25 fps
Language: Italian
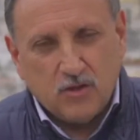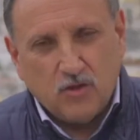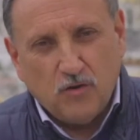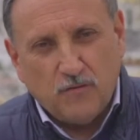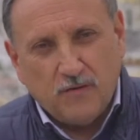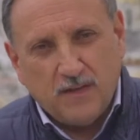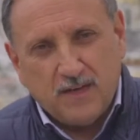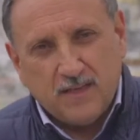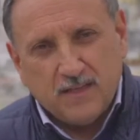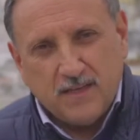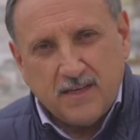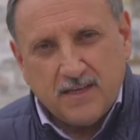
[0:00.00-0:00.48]

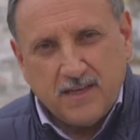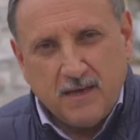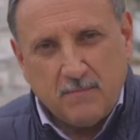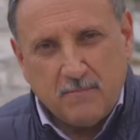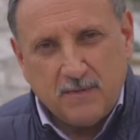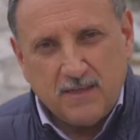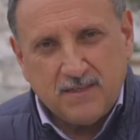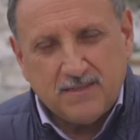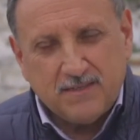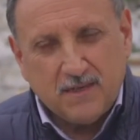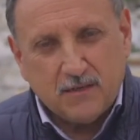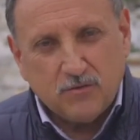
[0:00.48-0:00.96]
dovere degli
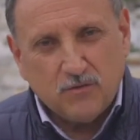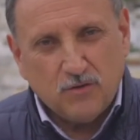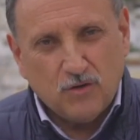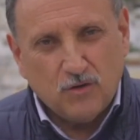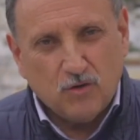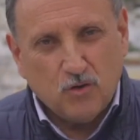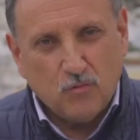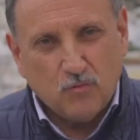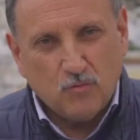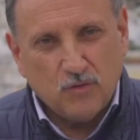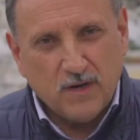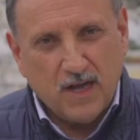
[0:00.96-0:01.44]
amministratori
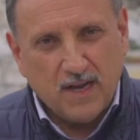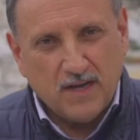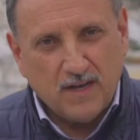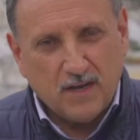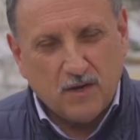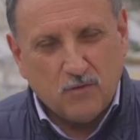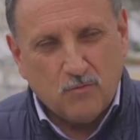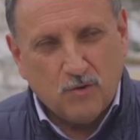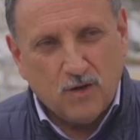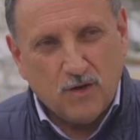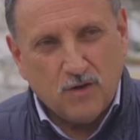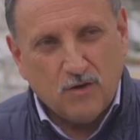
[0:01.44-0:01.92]
comunali
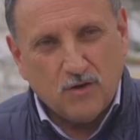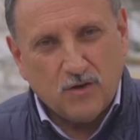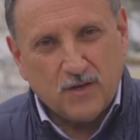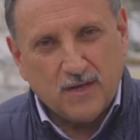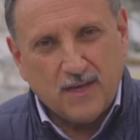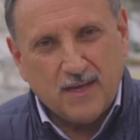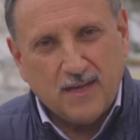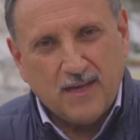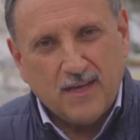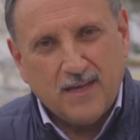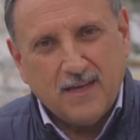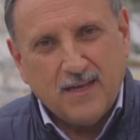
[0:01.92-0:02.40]
è quello
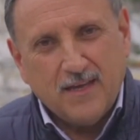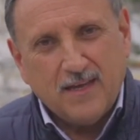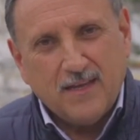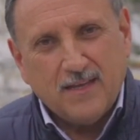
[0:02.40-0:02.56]
che,